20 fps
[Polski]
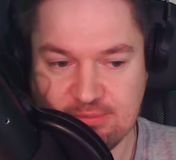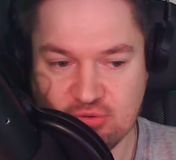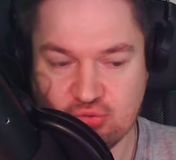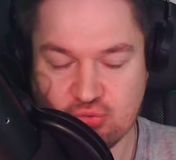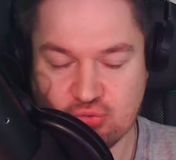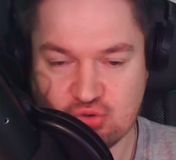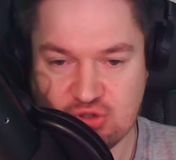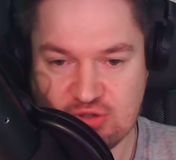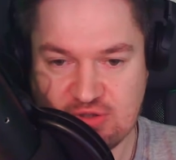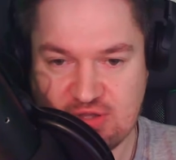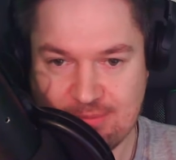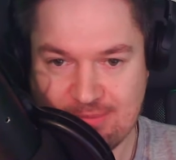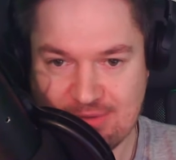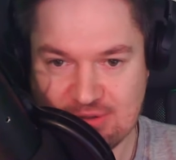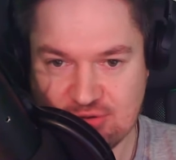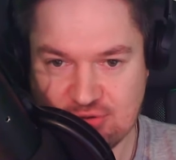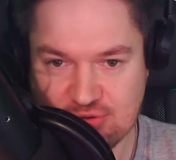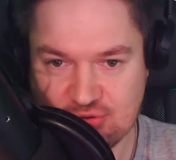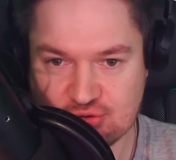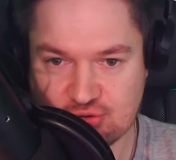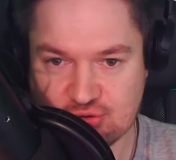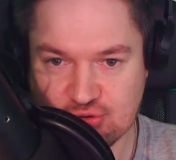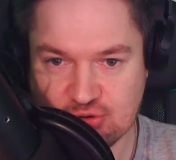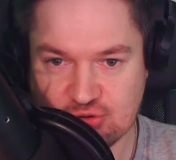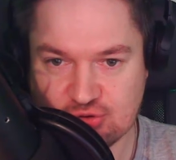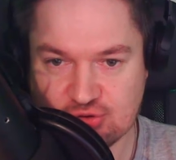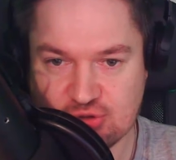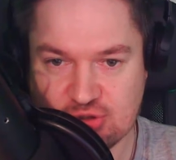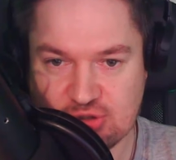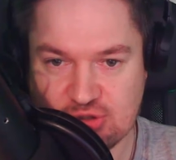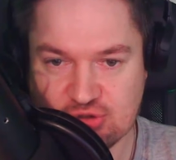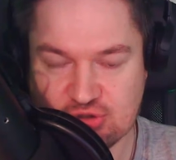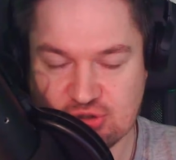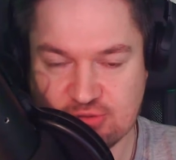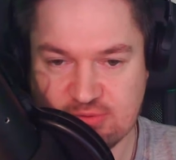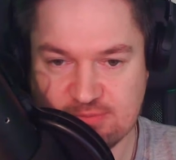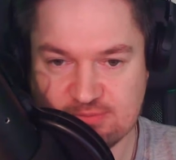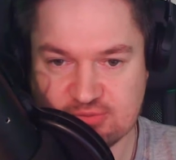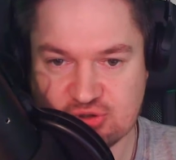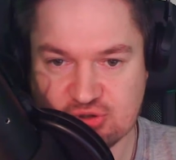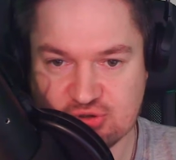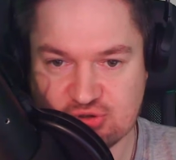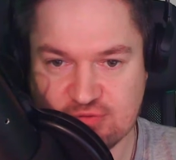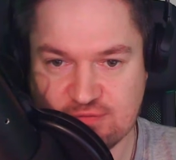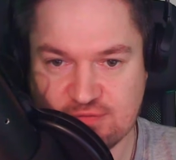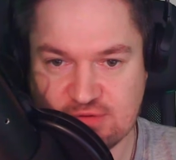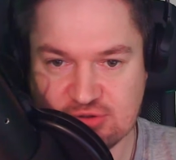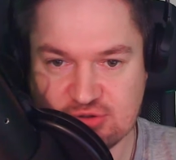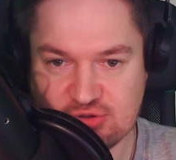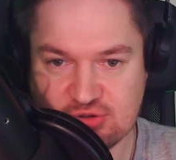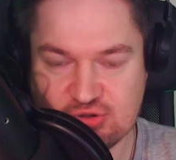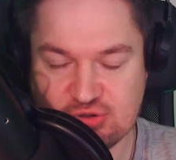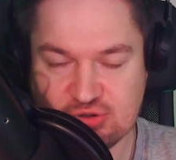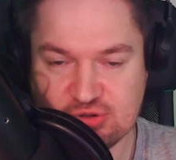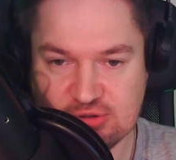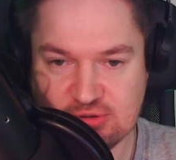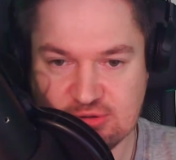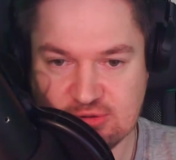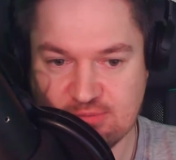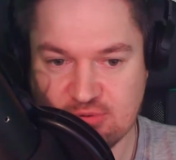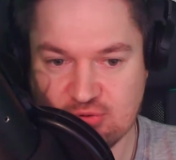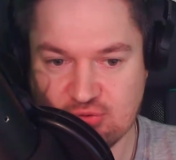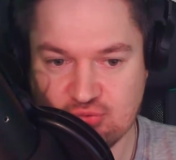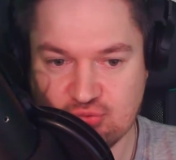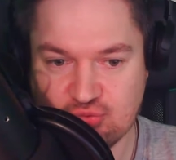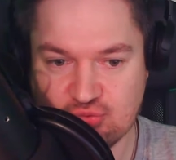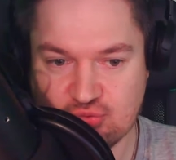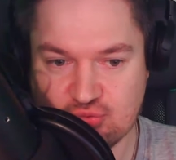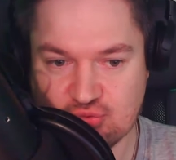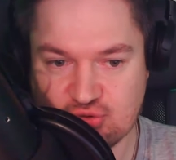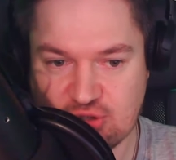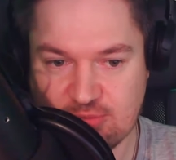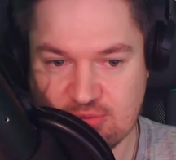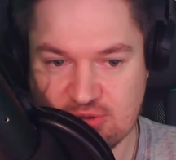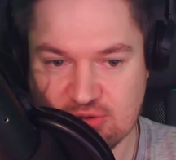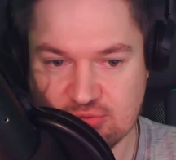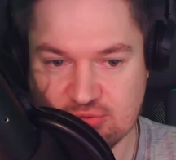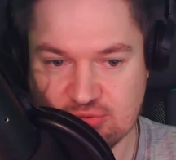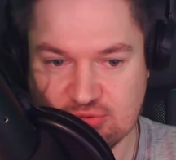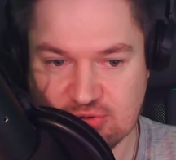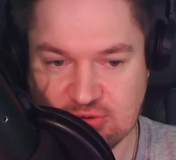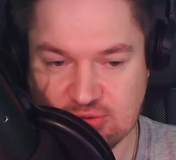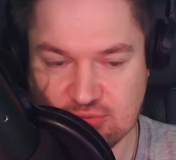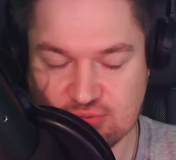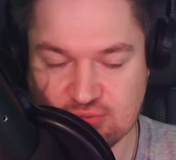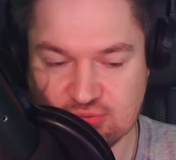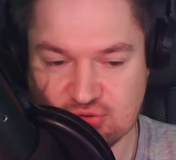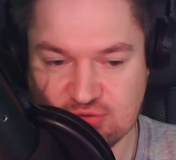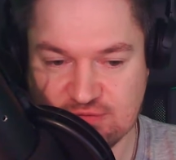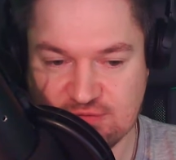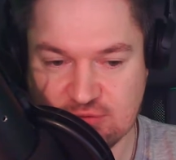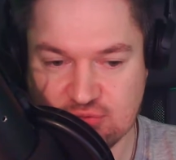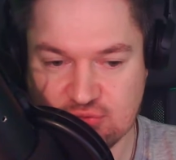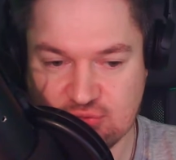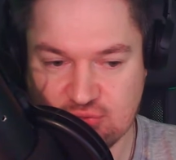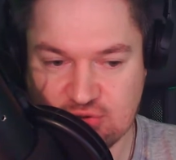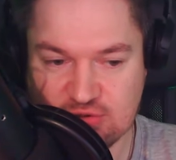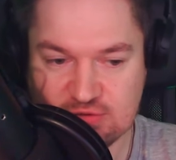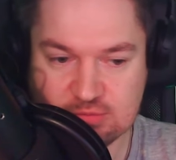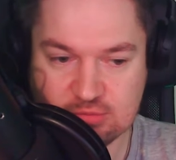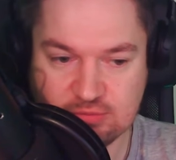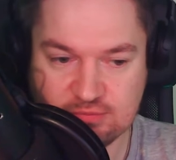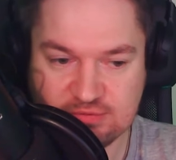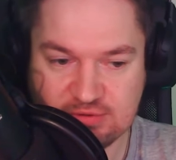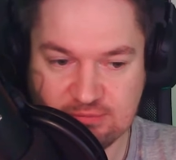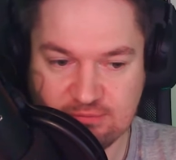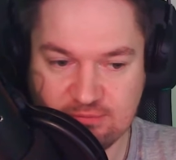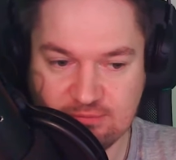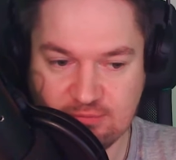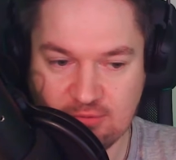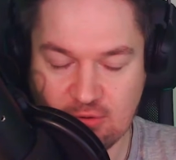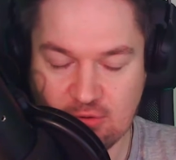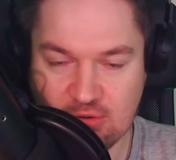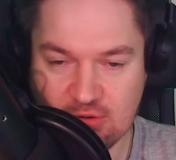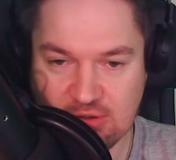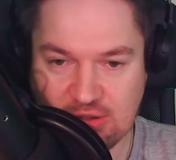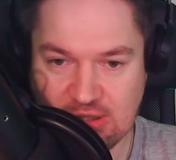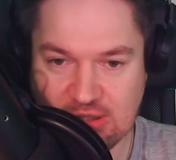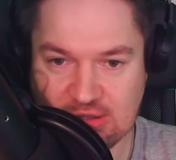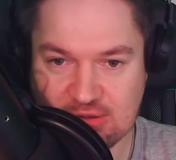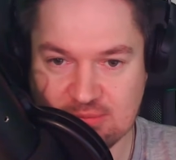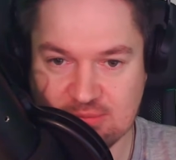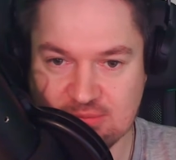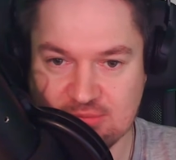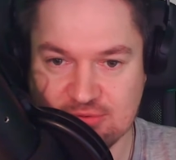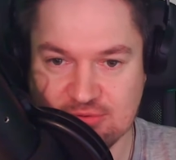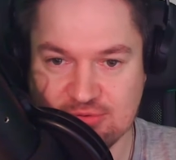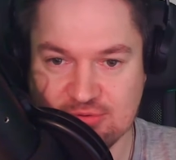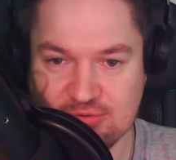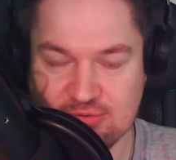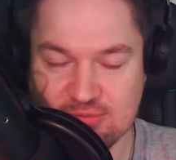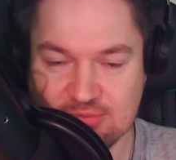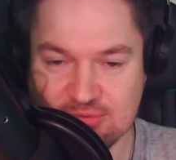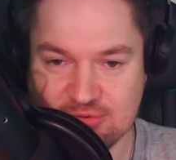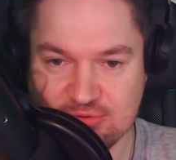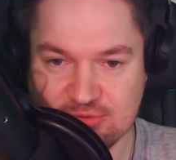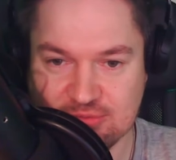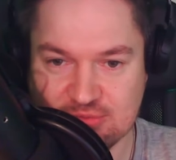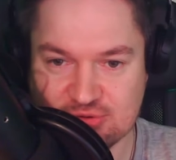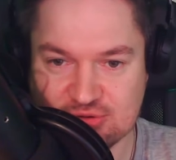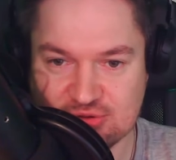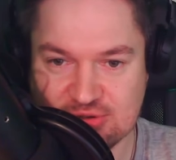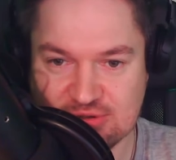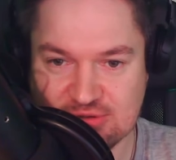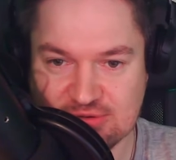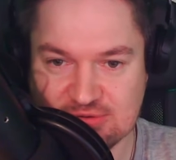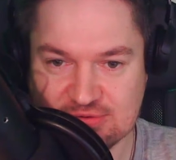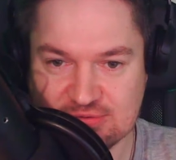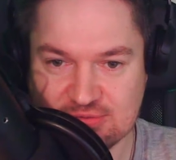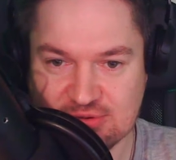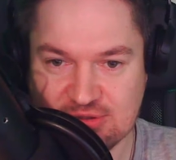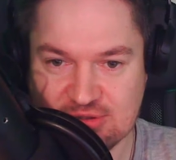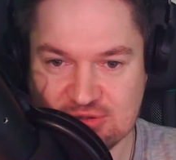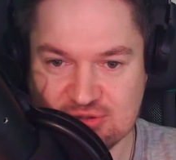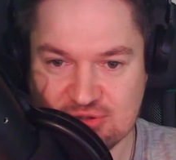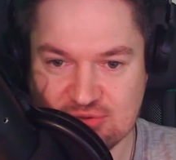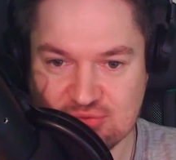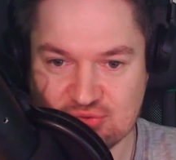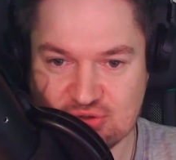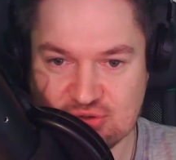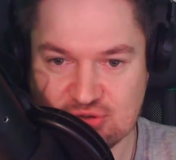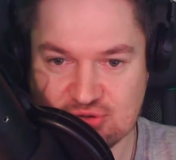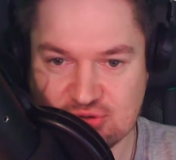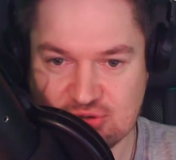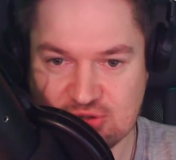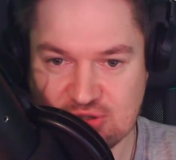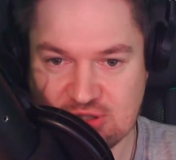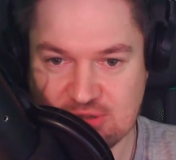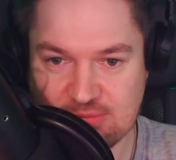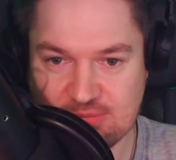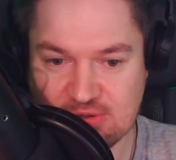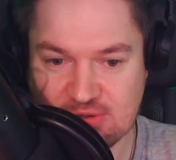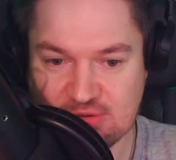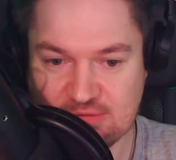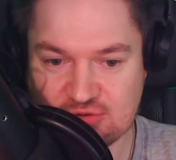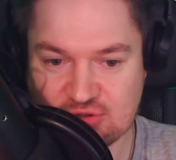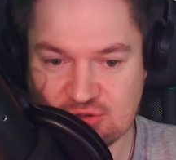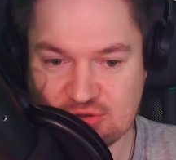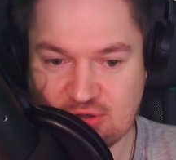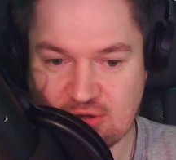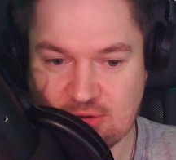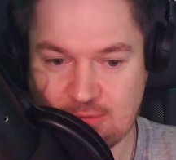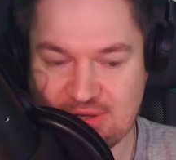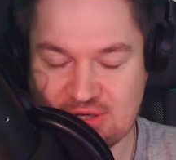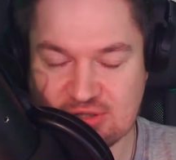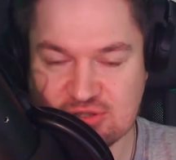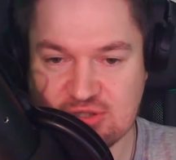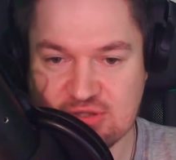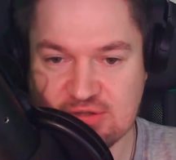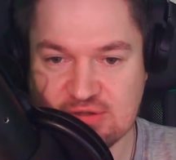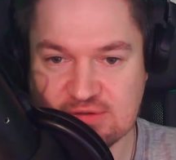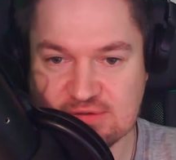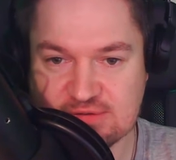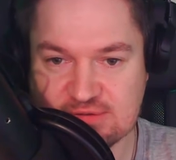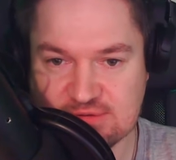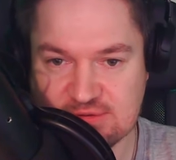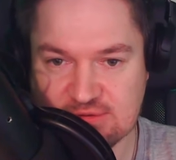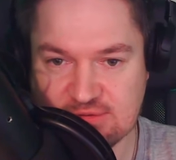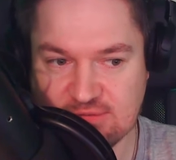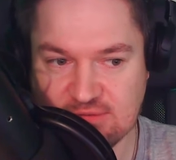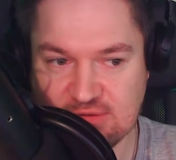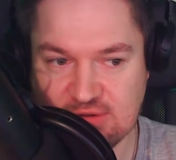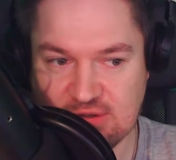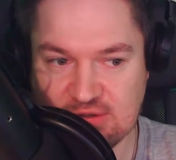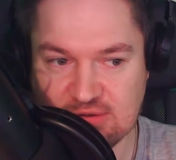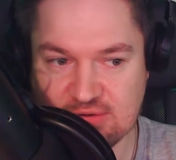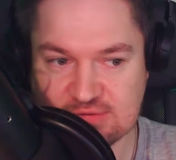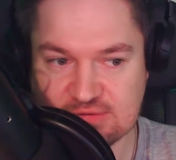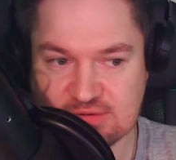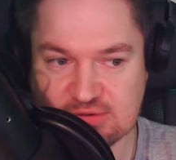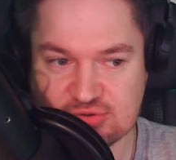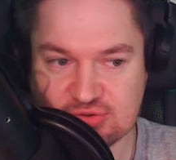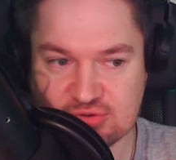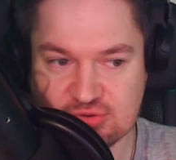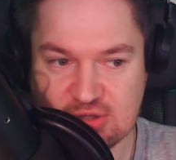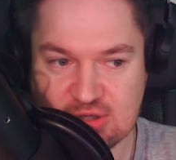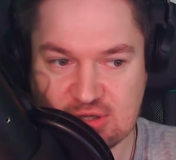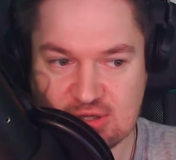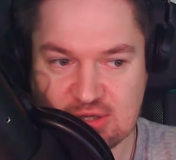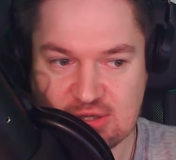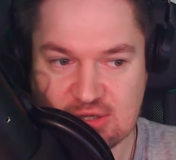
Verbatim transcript: podróży tematycznych, czyli żeby przeżywać e, podróż, już nie będę tutaj używał truizmów tam wolniej, bo to, bo to można rozkładać na różne czynniki pierwsze, tylko bardziej intensywniej, to znaczy,